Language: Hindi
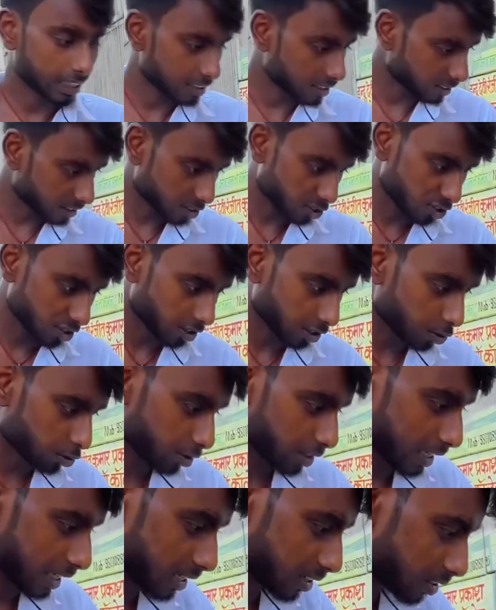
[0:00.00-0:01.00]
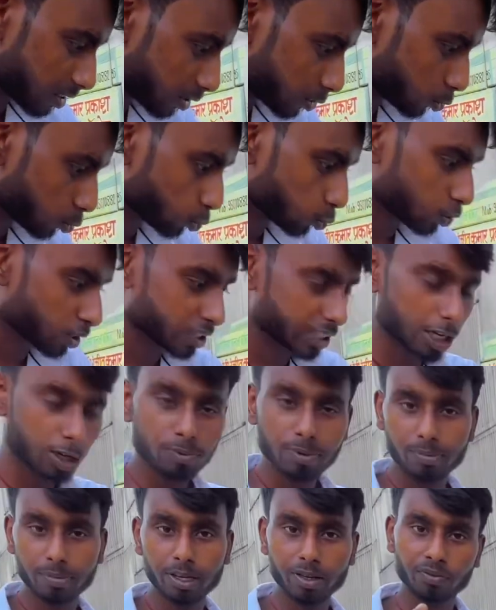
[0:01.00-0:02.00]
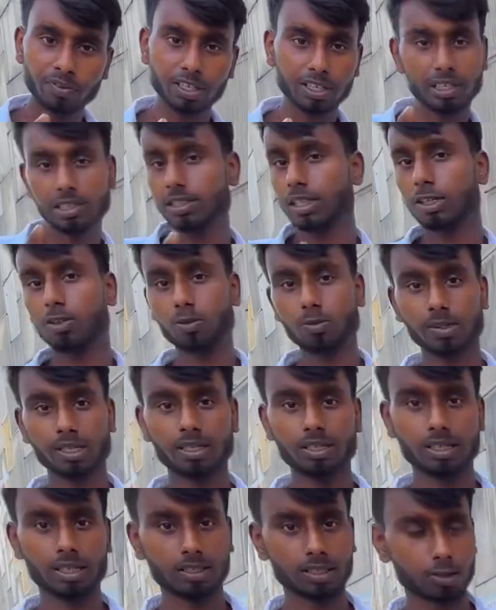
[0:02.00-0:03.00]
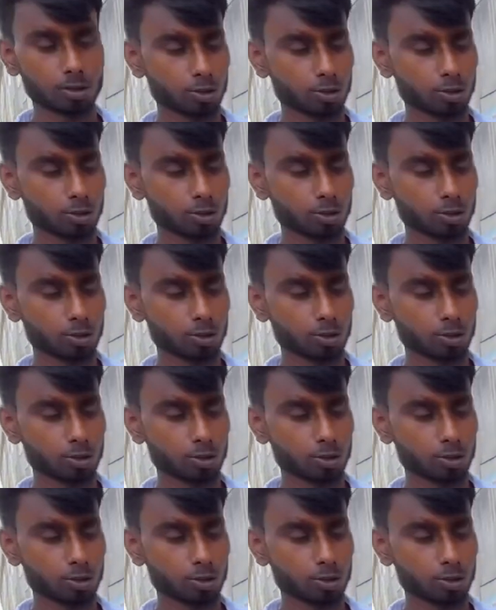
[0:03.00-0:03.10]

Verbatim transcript: हज़ार का स्टिकर हो गया एंड दो हज़ार रुपये मेरा फिटिंग चार्ज रुपया लिया था